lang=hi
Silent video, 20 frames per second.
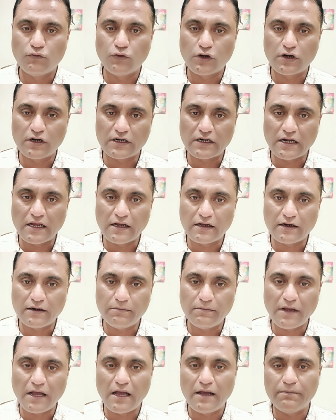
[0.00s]
वो
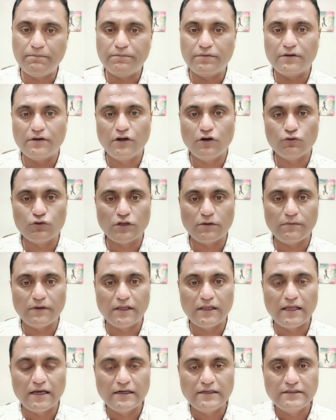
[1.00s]
घटनाक्रम आप गौतम
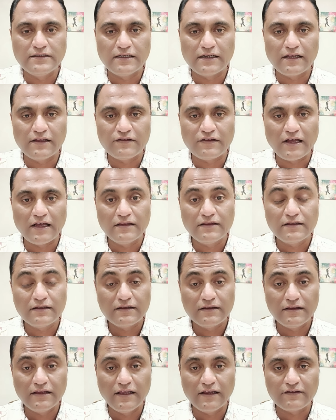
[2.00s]
अदानी जी के साथ
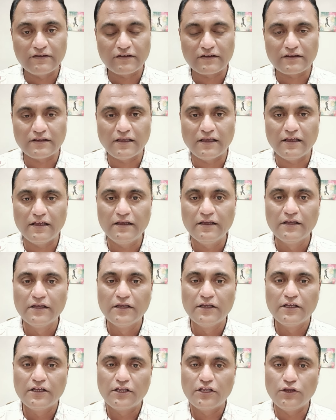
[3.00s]
देख सकते हैं
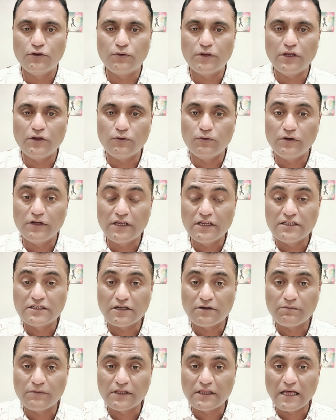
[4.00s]
क्योंकि उनकी
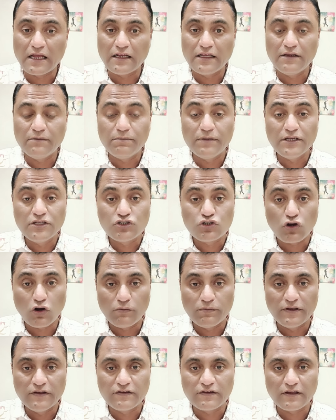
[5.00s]
जन्म तारीख भी
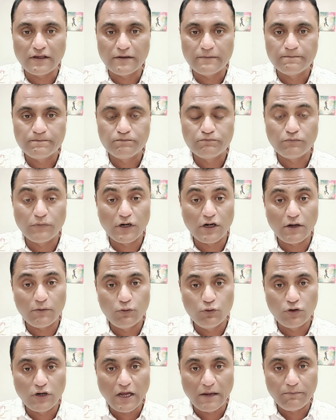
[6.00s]
चौबीस है
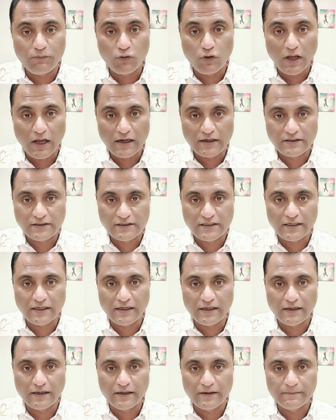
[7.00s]
मतलब उनका मूलांक छ
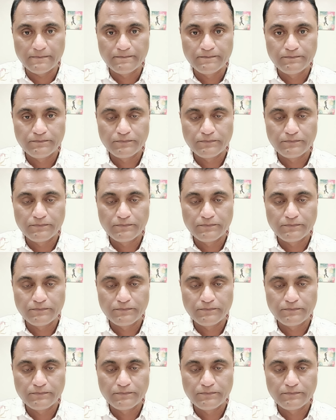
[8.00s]
है